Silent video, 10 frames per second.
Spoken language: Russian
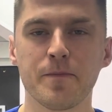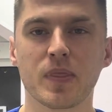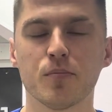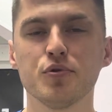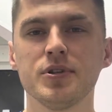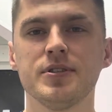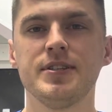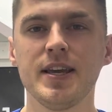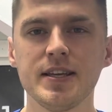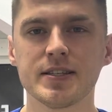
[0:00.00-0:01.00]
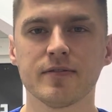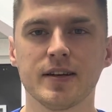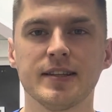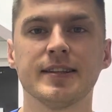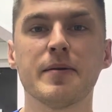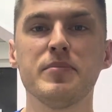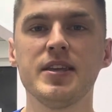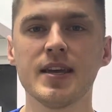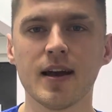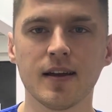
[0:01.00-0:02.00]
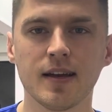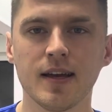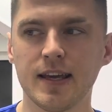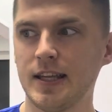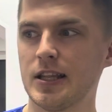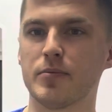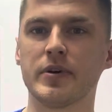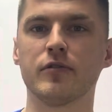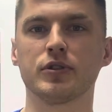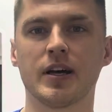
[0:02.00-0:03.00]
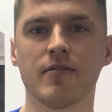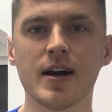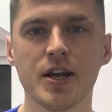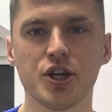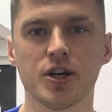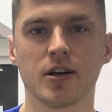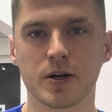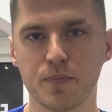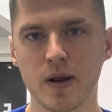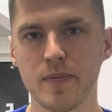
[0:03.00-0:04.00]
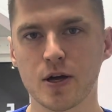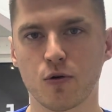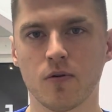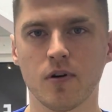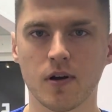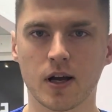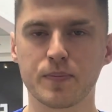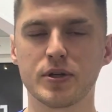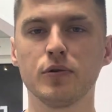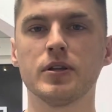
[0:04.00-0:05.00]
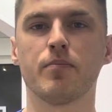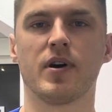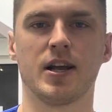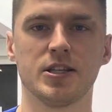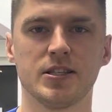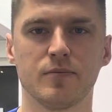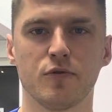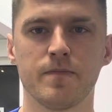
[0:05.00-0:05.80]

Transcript: будет действовать на меня и на моего товарища, к примеру, абсолютно по-разному.